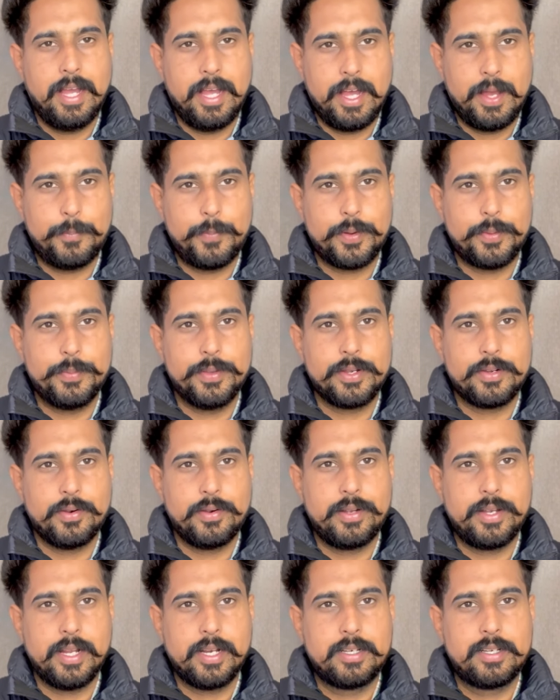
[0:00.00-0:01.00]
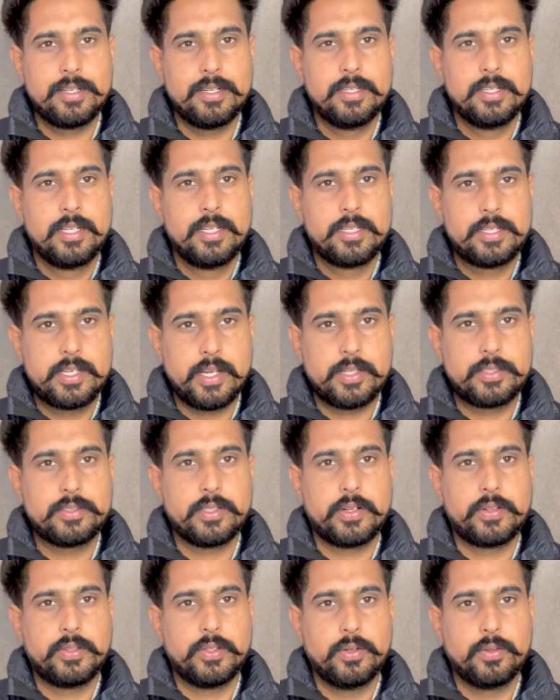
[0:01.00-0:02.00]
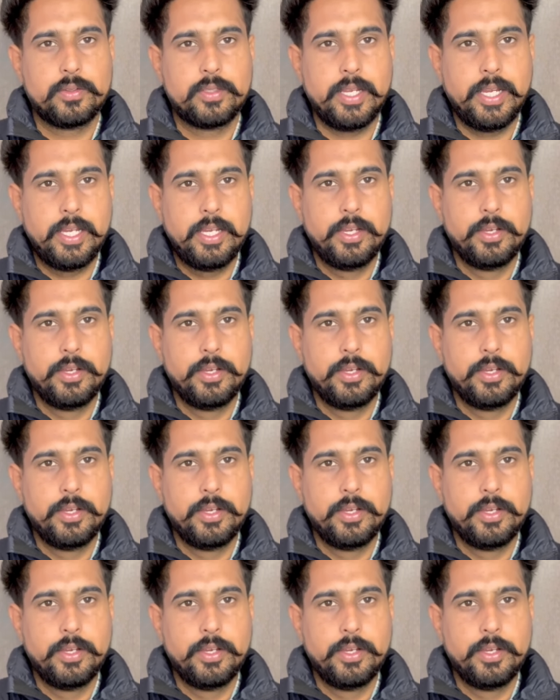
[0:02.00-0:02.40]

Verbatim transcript: आप हमें कॉन्टैक्ट कर सकते हो थैंक